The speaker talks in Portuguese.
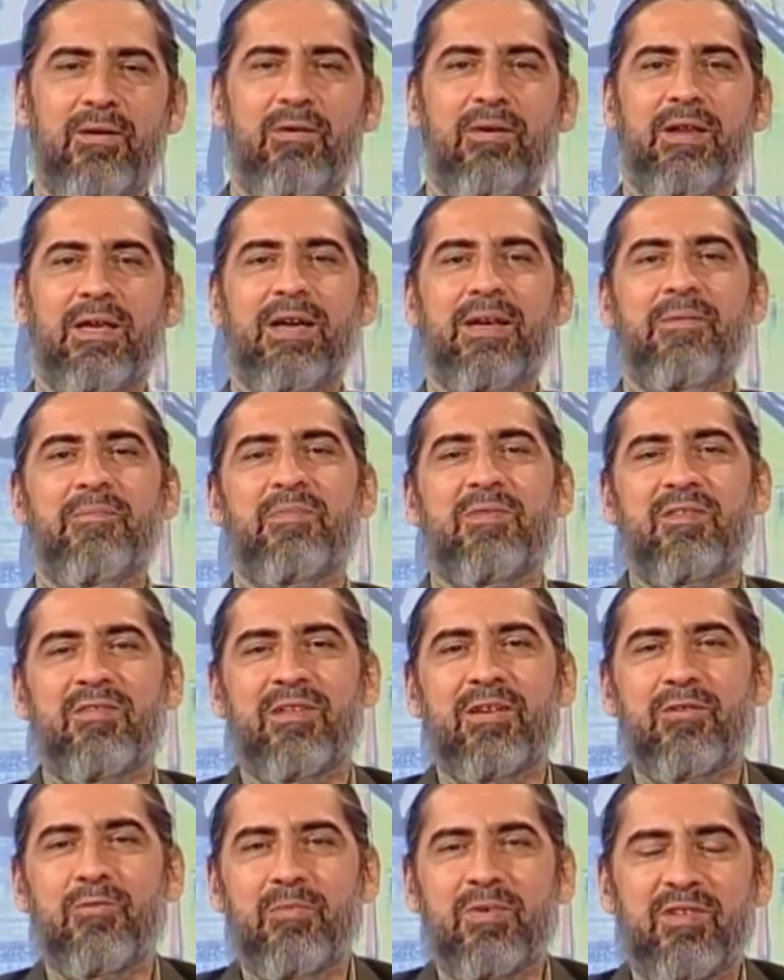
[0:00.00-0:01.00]
Olá,
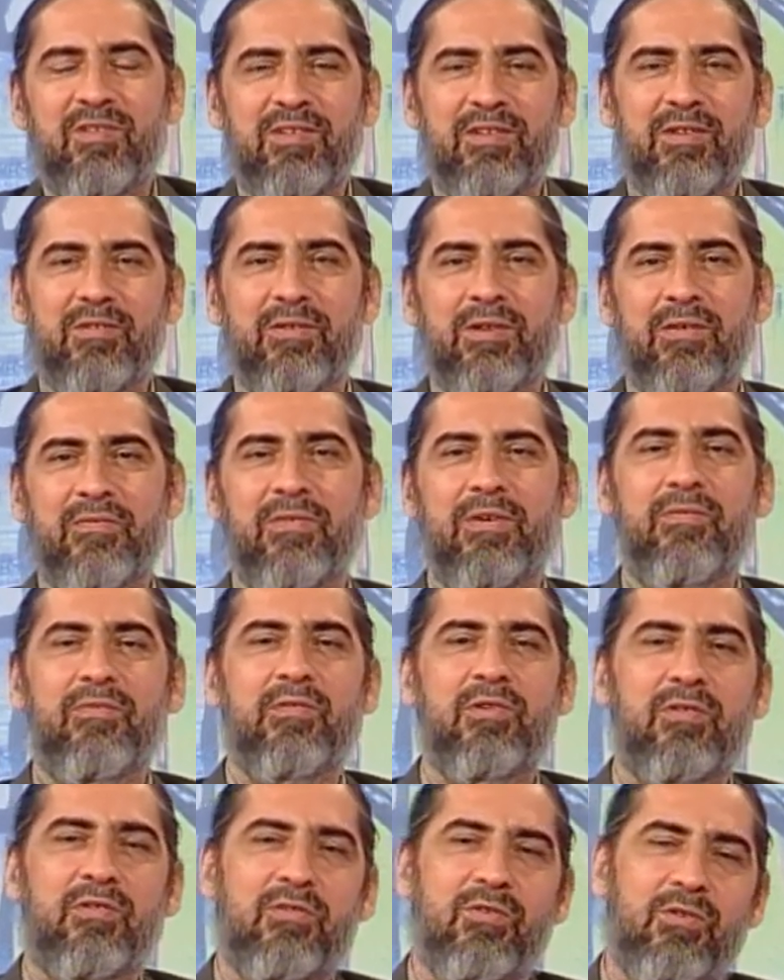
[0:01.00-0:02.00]
está começando o Café
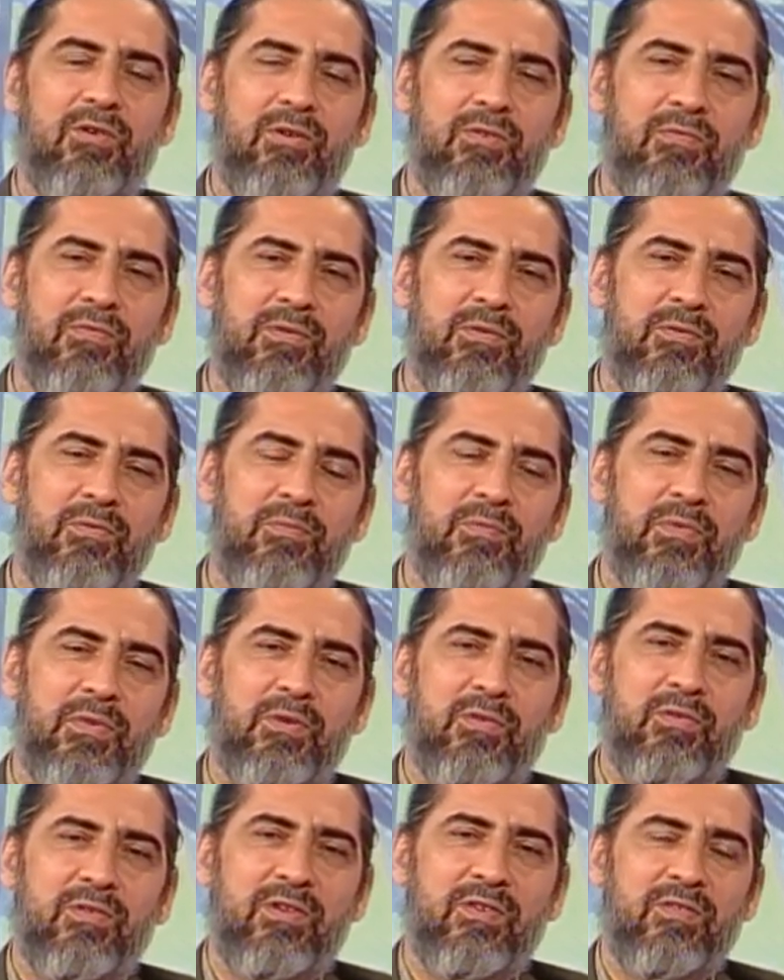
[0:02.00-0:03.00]
Filosófico
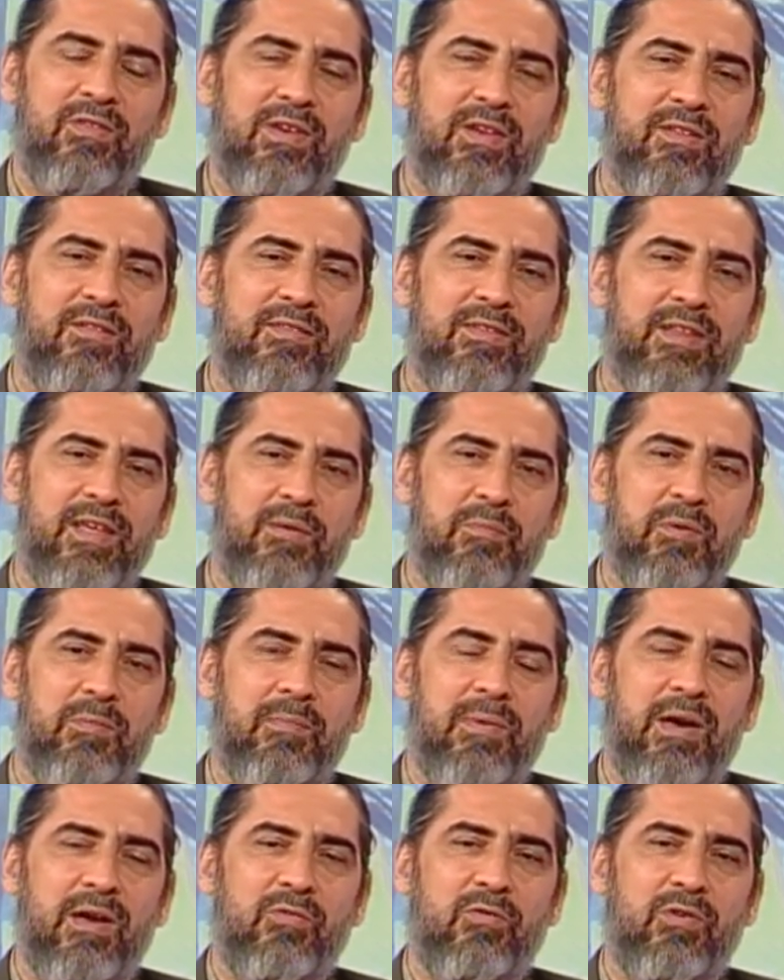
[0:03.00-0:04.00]
e hoje a gente recebe
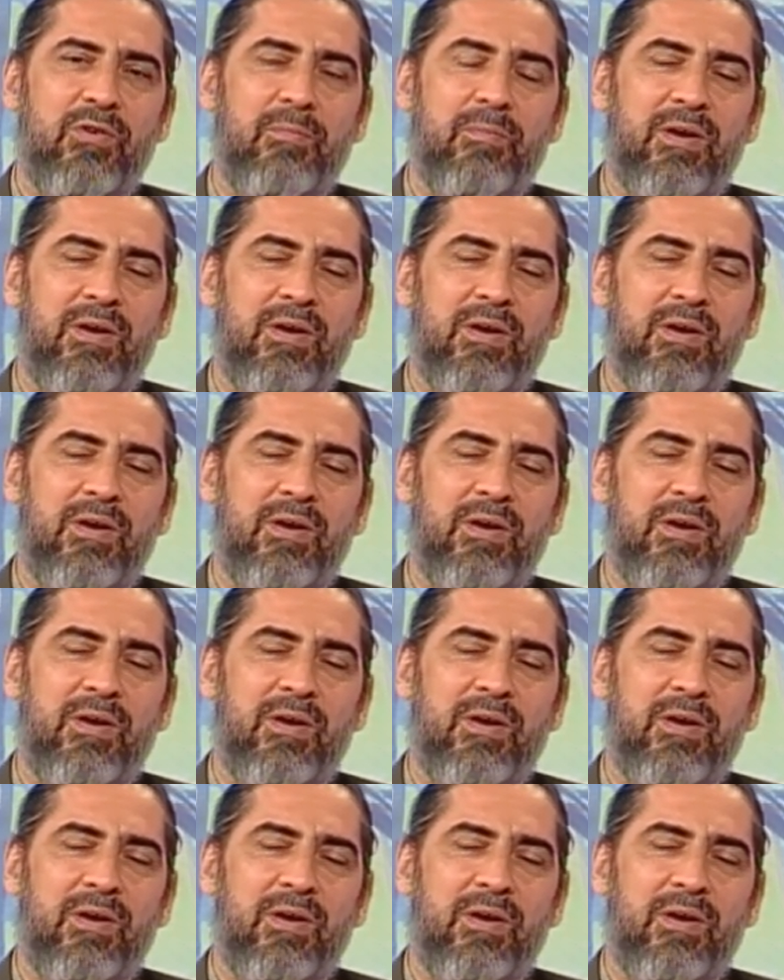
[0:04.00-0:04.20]
Márcio de